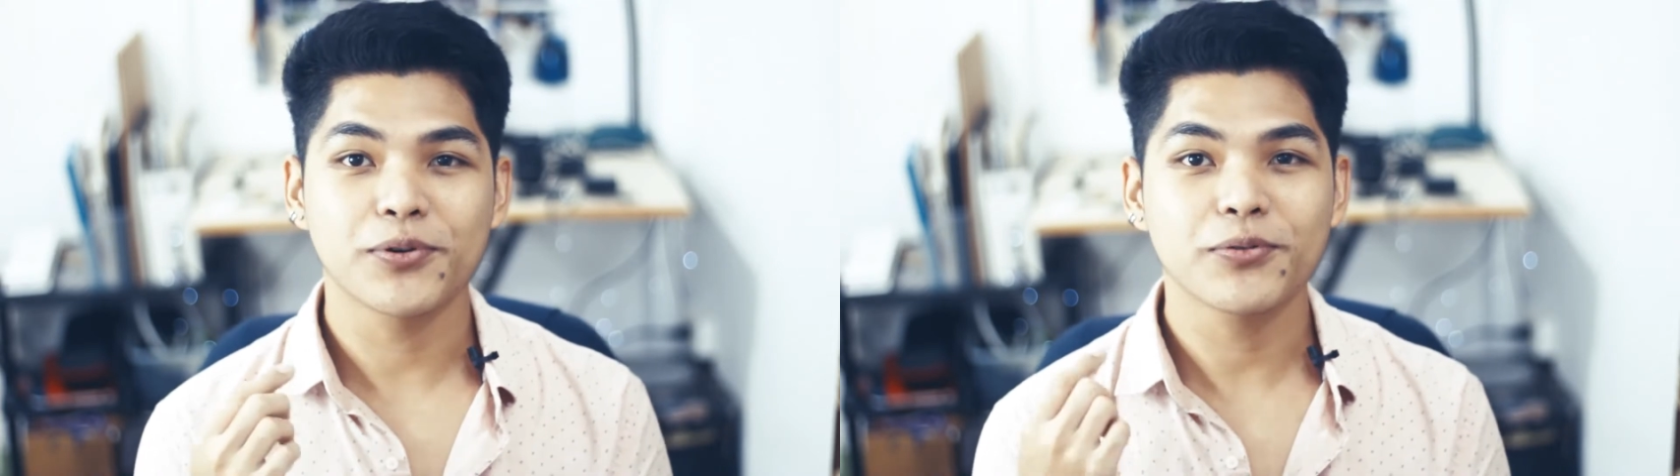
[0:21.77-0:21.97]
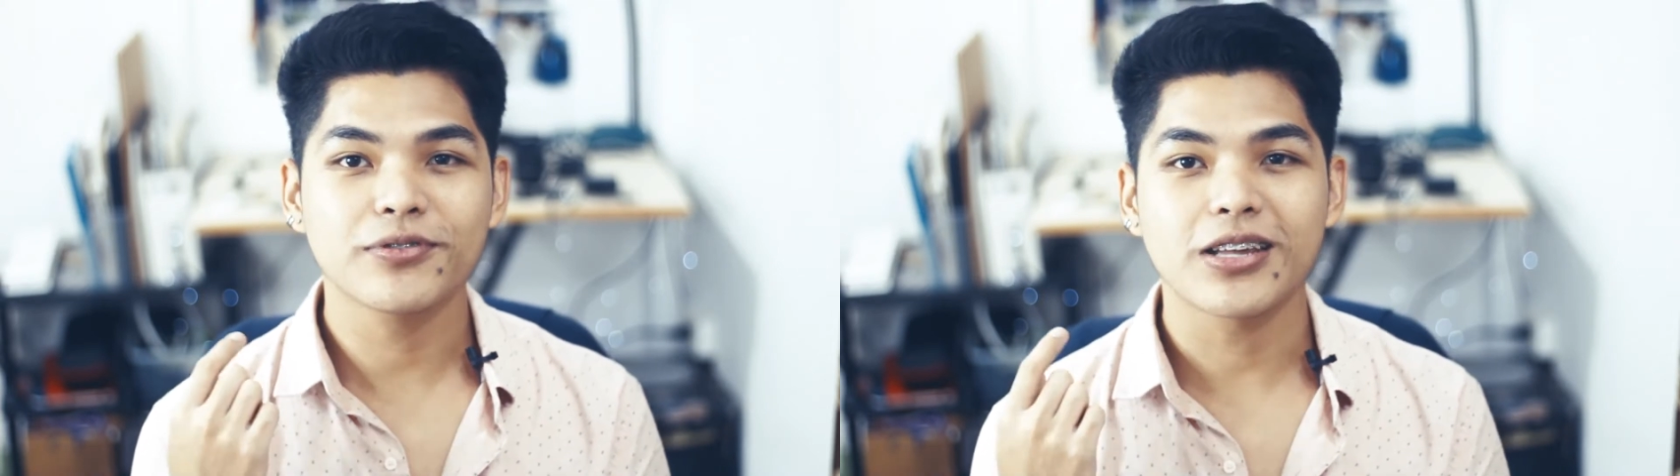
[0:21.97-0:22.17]

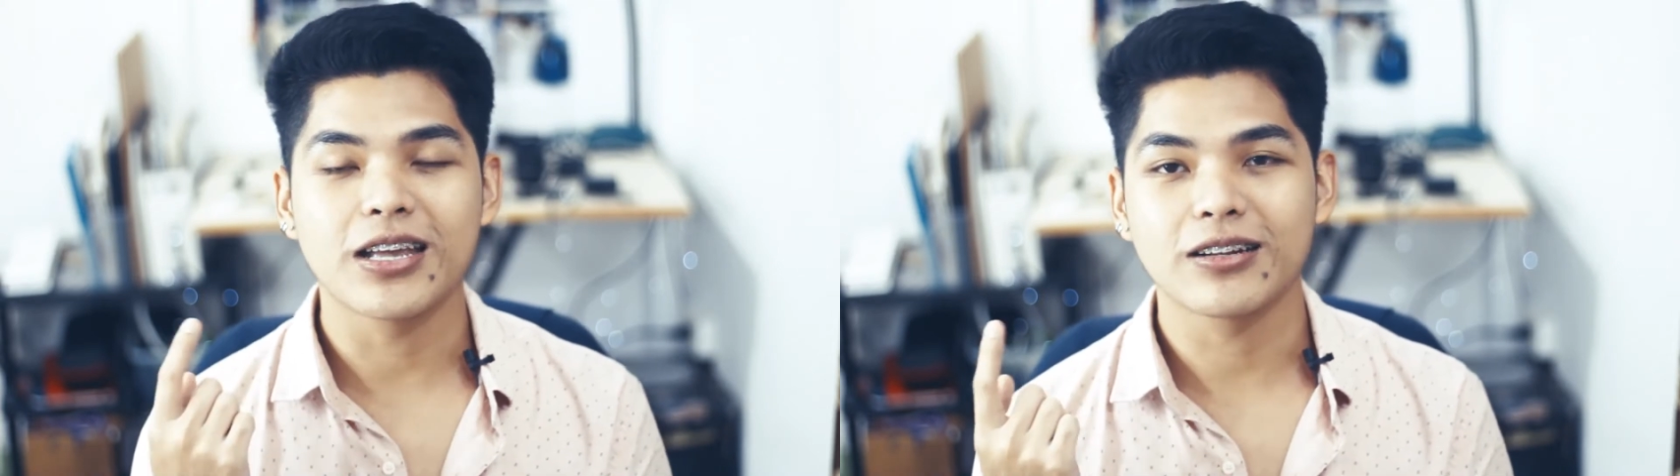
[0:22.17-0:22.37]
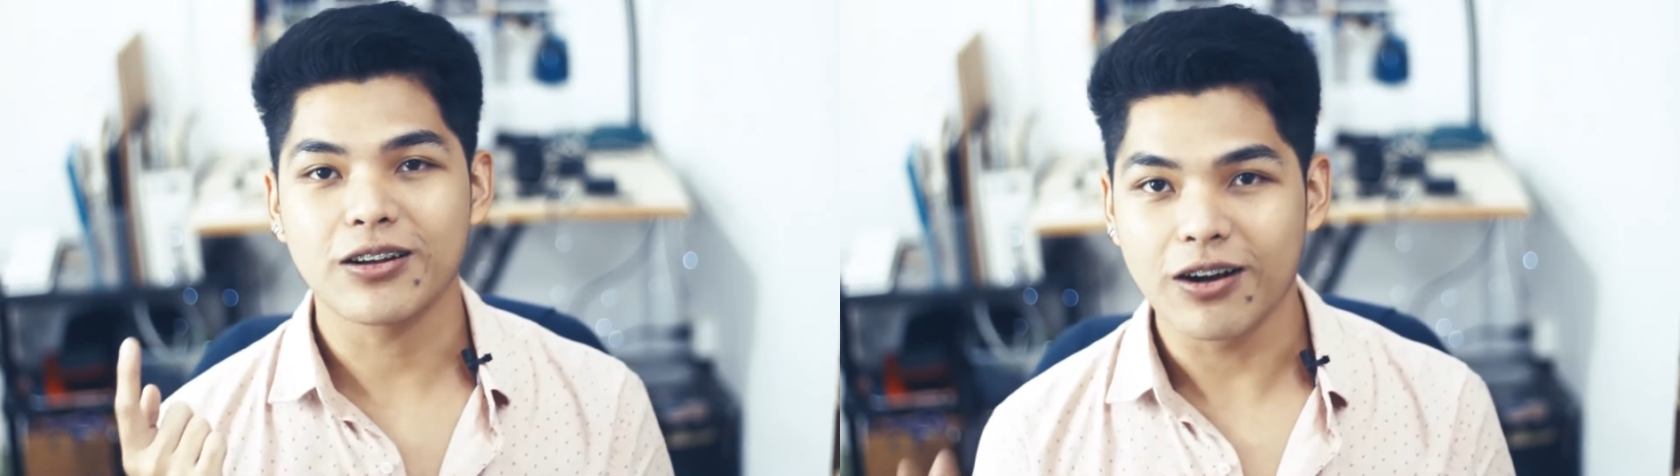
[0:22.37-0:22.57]
pros
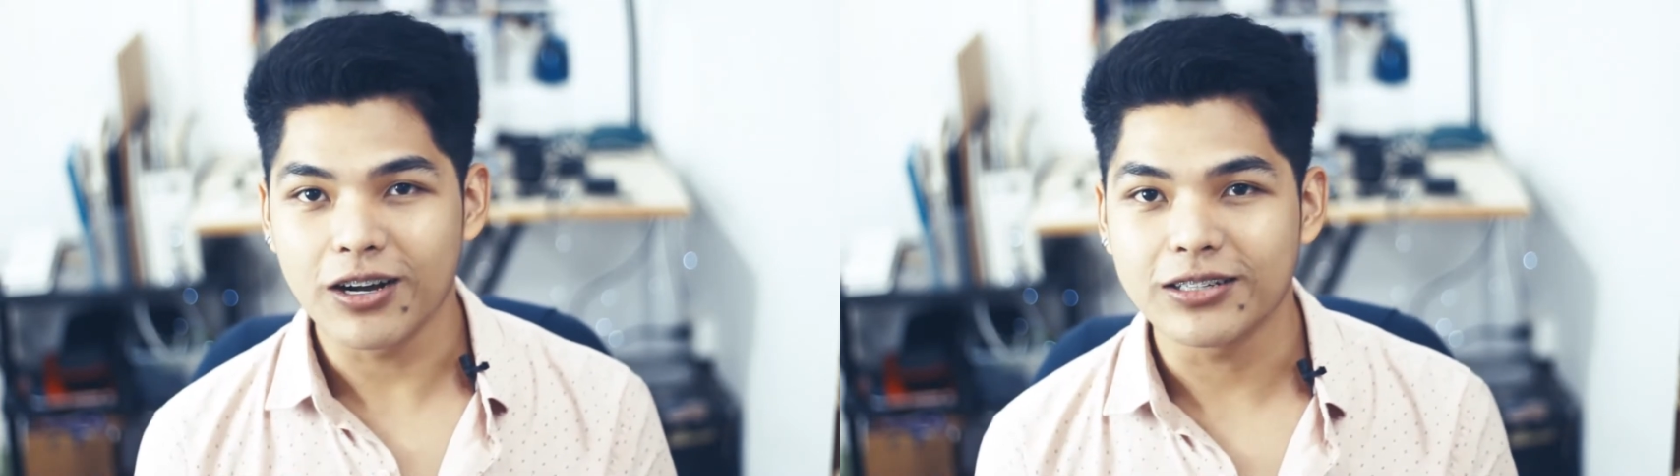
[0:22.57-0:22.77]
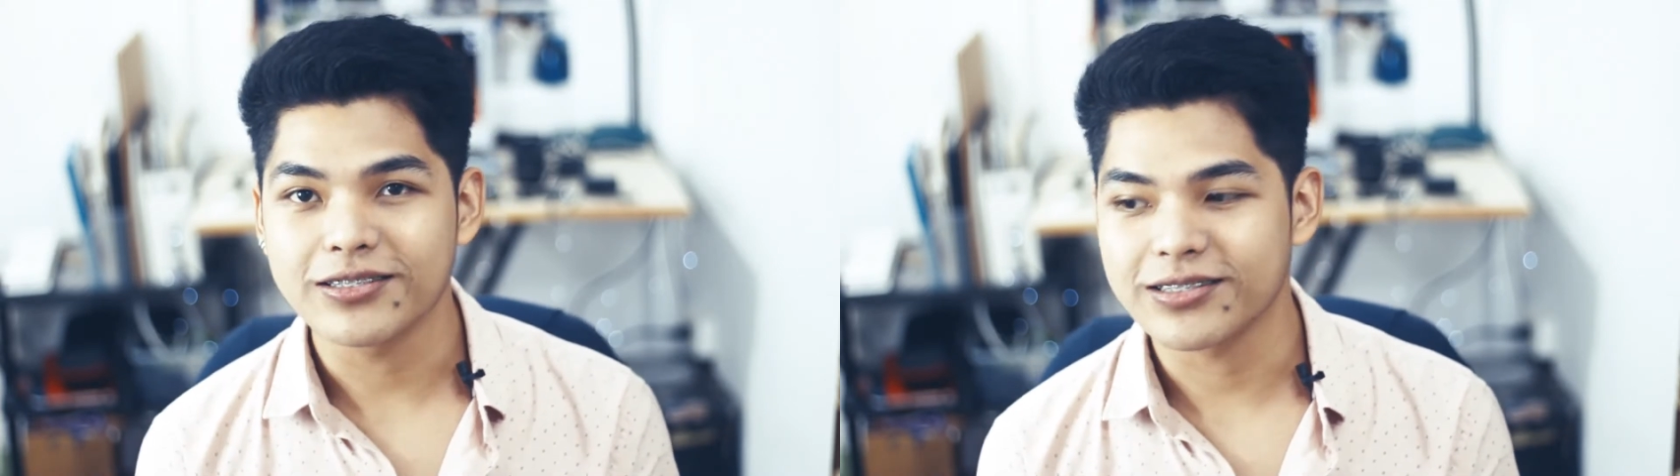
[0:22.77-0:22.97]
and
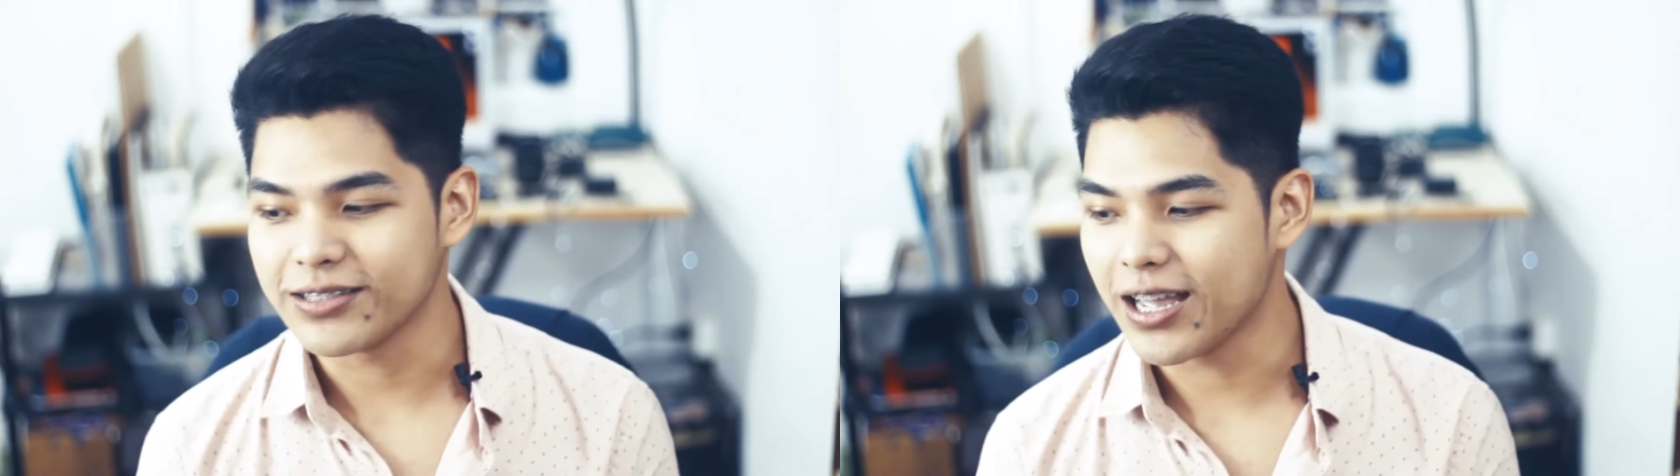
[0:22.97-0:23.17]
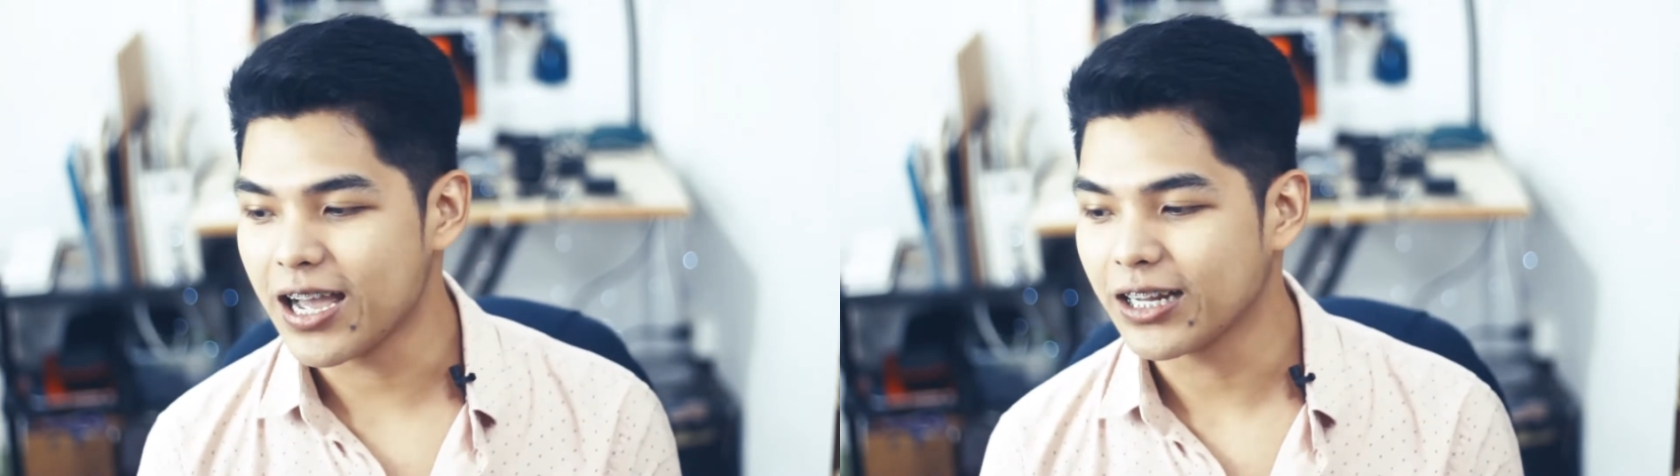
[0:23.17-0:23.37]
cons
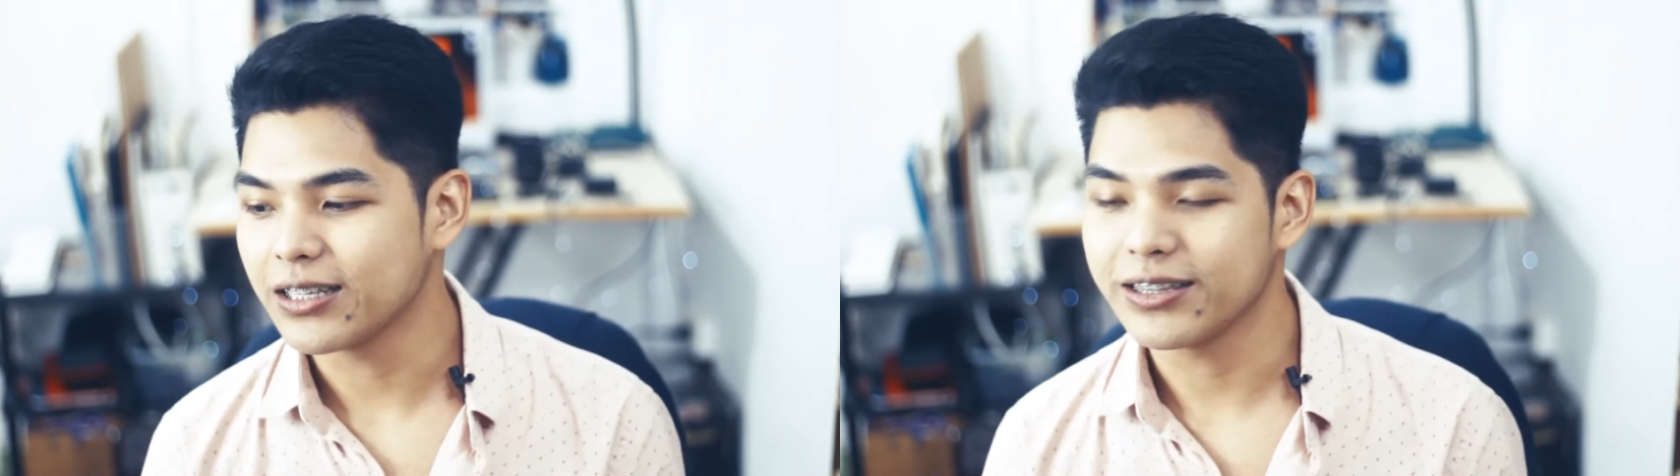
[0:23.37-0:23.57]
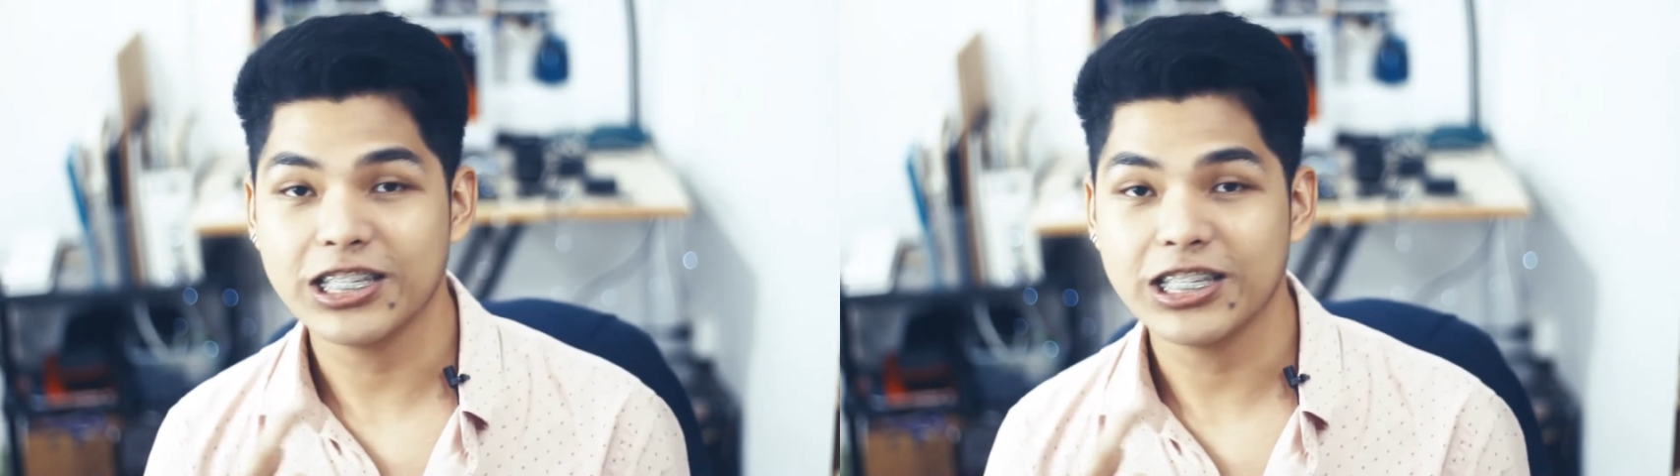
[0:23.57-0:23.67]
ng